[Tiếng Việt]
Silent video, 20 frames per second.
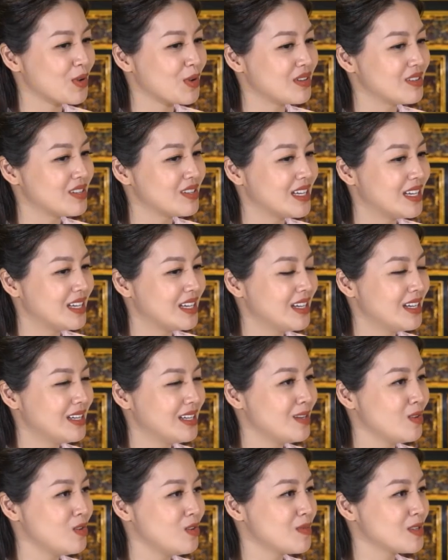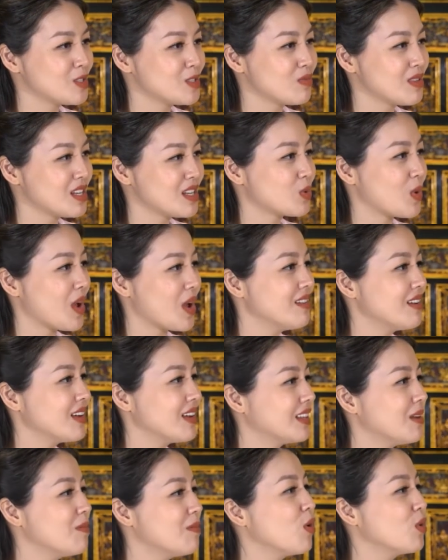người, nếu như mà chúng ta xóa được cái
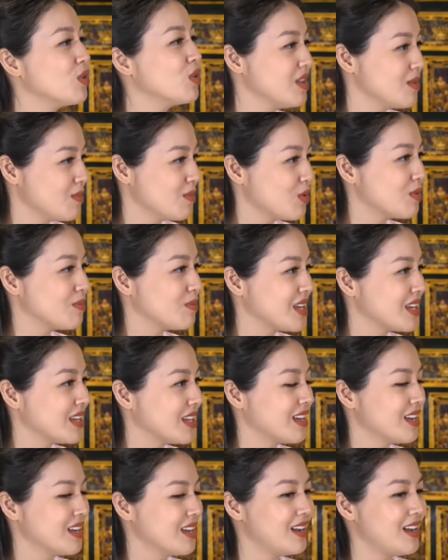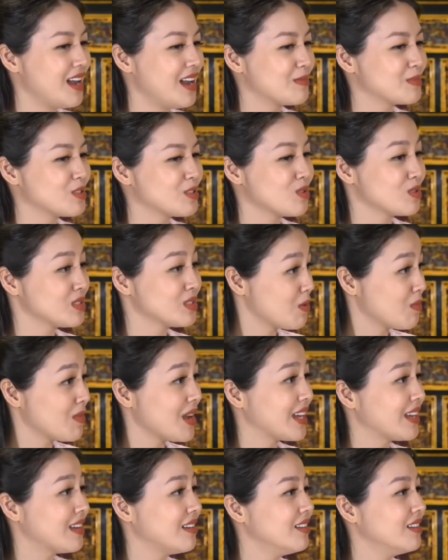tâm ô nhiễm của mình, ừ. làm cho nó trong
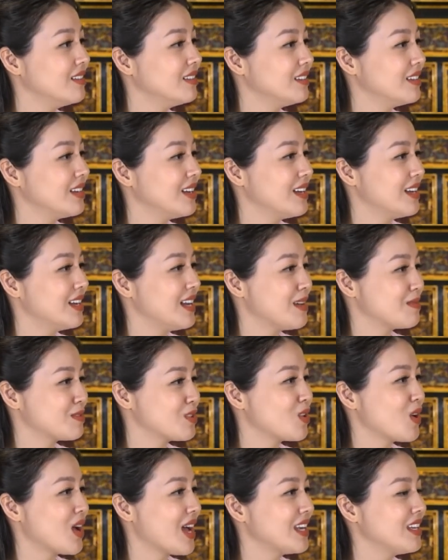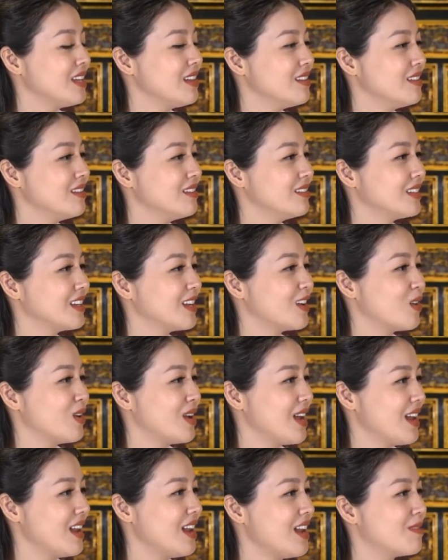lành hơn, làm cho nó an yên hơn thì có
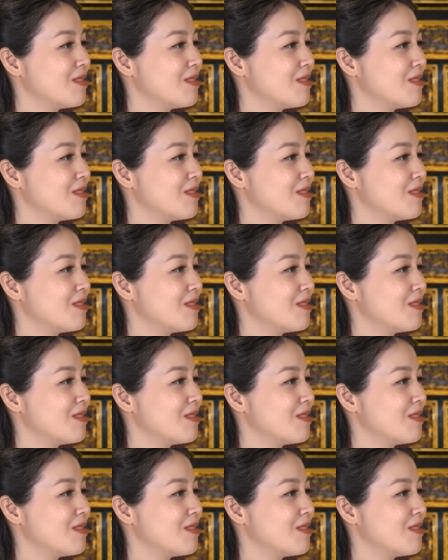lẽ là